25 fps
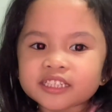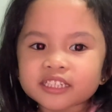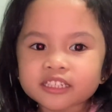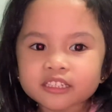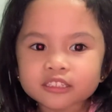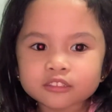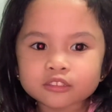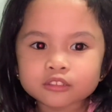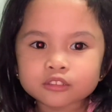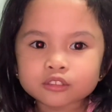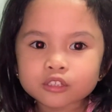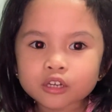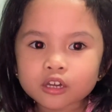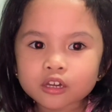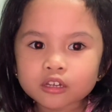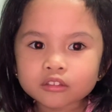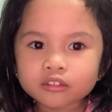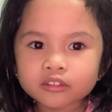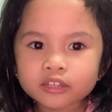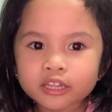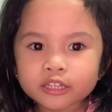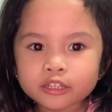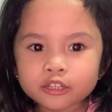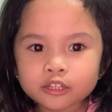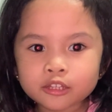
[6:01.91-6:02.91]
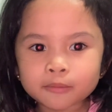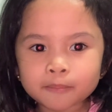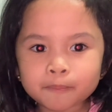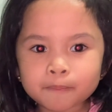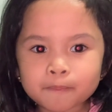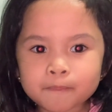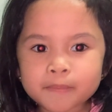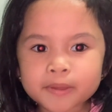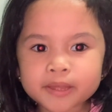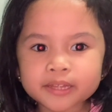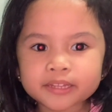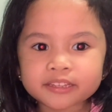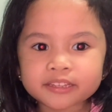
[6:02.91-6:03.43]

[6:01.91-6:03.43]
is so little bit